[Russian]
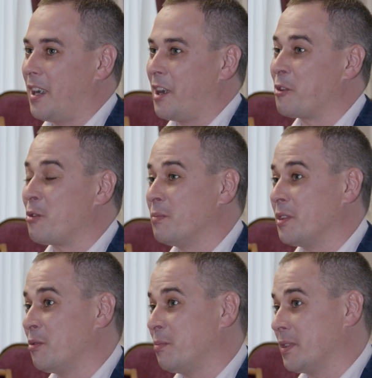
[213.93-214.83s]

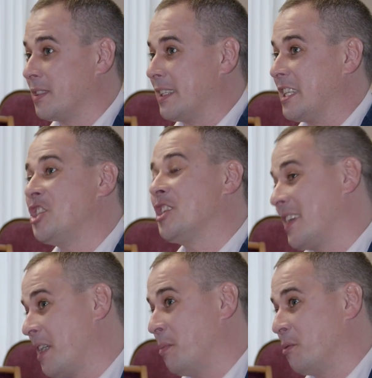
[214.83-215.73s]
огромный опыт лично
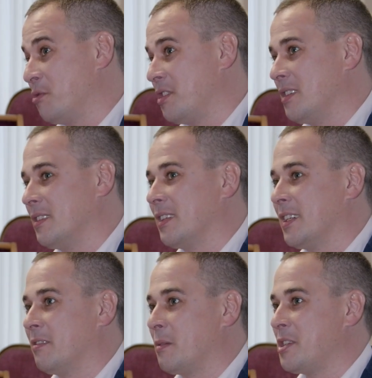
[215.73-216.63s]
я получил
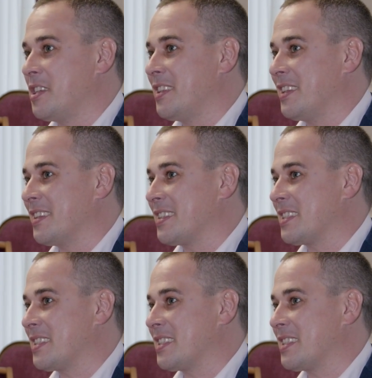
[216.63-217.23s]
э, в общении